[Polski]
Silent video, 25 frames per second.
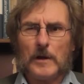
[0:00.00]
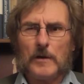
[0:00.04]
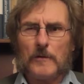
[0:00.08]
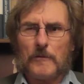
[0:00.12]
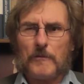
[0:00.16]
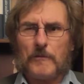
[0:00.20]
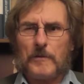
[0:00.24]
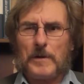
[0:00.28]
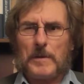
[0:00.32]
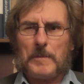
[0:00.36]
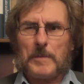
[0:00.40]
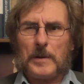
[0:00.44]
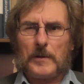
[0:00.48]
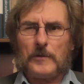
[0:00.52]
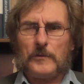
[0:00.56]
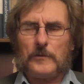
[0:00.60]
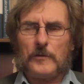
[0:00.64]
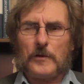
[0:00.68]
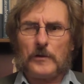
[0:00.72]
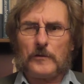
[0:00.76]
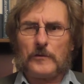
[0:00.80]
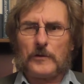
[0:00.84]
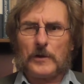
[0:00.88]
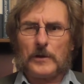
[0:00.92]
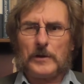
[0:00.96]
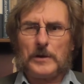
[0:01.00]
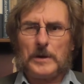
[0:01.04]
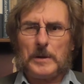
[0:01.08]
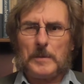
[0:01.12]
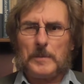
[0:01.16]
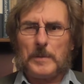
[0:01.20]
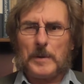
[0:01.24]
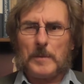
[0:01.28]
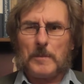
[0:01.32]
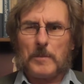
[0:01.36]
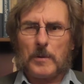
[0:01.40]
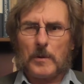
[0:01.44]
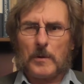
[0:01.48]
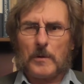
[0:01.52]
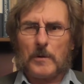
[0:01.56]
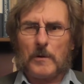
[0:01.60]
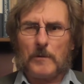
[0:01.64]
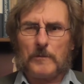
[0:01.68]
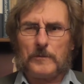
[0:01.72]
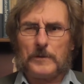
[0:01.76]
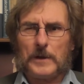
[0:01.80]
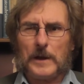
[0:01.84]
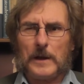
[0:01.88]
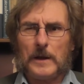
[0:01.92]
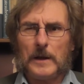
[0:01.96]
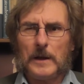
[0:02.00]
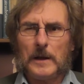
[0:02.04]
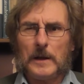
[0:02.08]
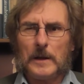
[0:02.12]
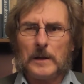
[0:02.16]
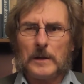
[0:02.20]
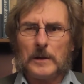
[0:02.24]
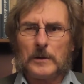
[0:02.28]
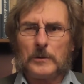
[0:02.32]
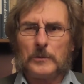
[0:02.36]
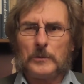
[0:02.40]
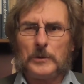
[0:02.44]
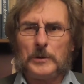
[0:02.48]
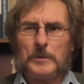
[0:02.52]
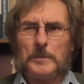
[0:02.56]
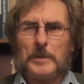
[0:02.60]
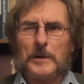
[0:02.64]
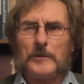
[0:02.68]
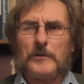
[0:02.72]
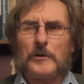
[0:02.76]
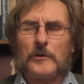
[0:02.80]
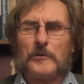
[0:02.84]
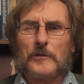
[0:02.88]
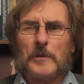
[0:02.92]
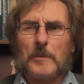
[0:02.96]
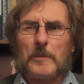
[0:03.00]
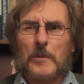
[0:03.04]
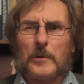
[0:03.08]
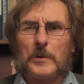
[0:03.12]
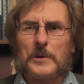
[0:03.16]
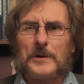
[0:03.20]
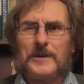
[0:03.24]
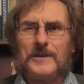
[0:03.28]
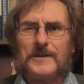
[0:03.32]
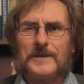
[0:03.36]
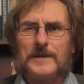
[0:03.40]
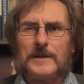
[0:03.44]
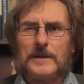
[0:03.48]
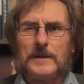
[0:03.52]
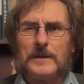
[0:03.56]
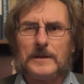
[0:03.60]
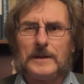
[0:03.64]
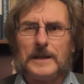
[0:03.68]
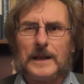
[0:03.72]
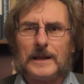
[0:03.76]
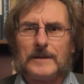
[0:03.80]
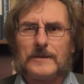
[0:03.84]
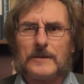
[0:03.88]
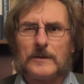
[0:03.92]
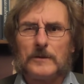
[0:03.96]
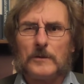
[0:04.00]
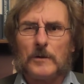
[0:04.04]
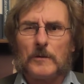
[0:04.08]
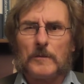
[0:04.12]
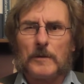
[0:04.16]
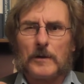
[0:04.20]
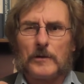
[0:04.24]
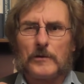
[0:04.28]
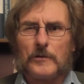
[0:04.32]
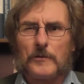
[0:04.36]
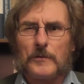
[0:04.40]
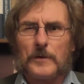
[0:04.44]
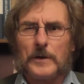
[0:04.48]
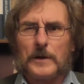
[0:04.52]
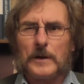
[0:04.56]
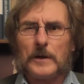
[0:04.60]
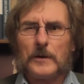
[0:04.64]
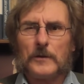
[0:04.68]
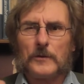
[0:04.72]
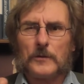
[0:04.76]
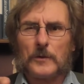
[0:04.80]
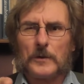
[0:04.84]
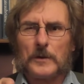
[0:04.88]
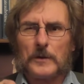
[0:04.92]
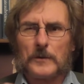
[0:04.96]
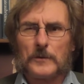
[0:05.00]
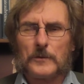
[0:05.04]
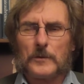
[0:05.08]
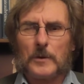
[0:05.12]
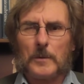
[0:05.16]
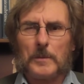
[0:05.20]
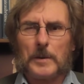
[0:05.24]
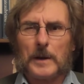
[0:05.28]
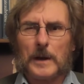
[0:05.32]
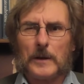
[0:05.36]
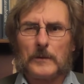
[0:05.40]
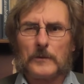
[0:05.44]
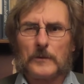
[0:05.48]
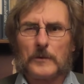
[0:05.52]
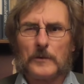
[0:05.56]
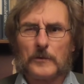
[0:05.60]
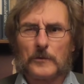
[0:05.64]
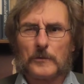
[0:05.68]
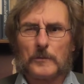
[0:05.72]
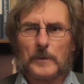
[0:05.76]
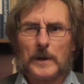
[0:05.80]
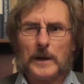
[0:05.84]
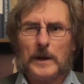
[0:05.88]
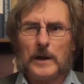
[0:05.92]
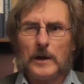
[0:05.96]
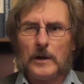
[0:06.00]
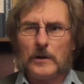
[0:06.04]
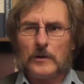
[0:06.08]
Wy będziecie niby bogowie i będziecie mogli decydować wy, co jest dobre, a co jest złe.